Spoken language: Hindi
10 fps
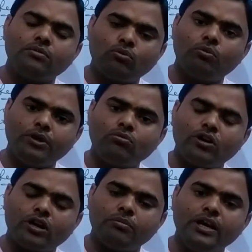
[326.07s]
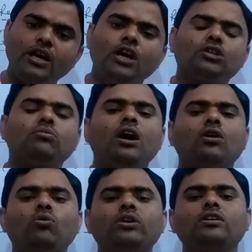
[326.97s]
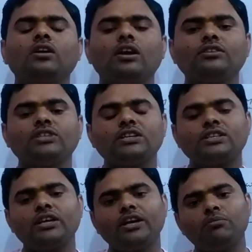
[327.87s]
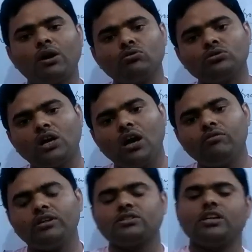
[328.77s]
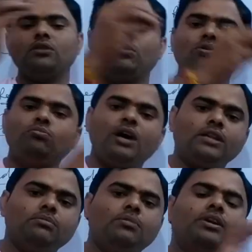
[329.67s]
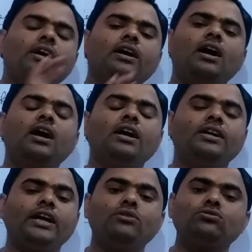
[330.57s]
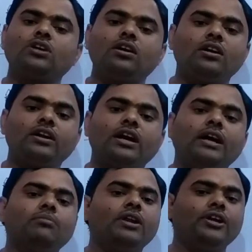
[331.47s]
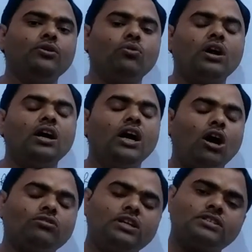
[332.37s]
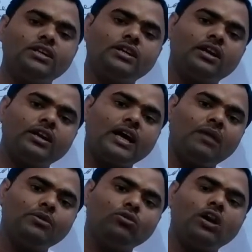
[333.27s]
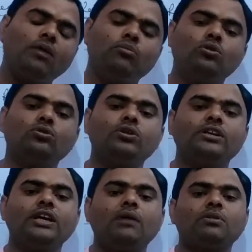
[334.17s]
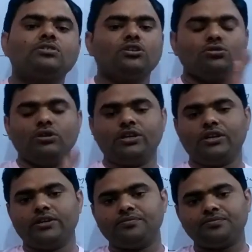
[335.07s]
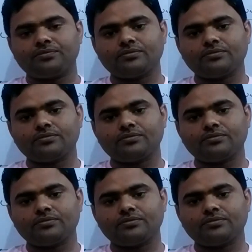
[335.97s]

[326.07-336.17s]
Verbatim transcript: ब्रोमीन वाटर में तो वहां कोई कलर जैसे रेड ब्राउन था वैसे रेड ब्राउन बाद में भी रहेगा यानी उसका कलर गायब नहीं होगा और जैसे ही कलर गायब नहीं होगा आप बोल दोगे कि आपका सेचुरेटेड है